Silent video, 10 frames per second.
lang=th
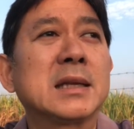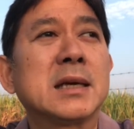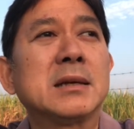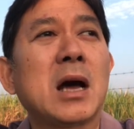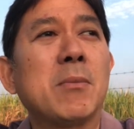
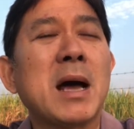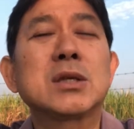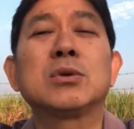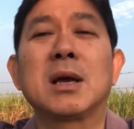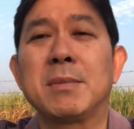นะเอามาก
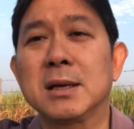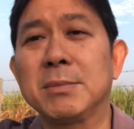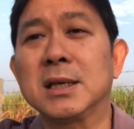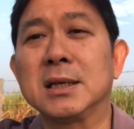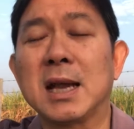สุดอะไม่
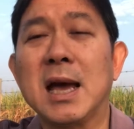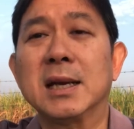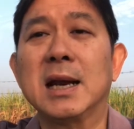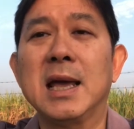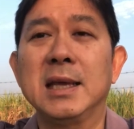ไม่เกินห้า
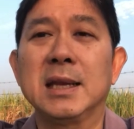ไร่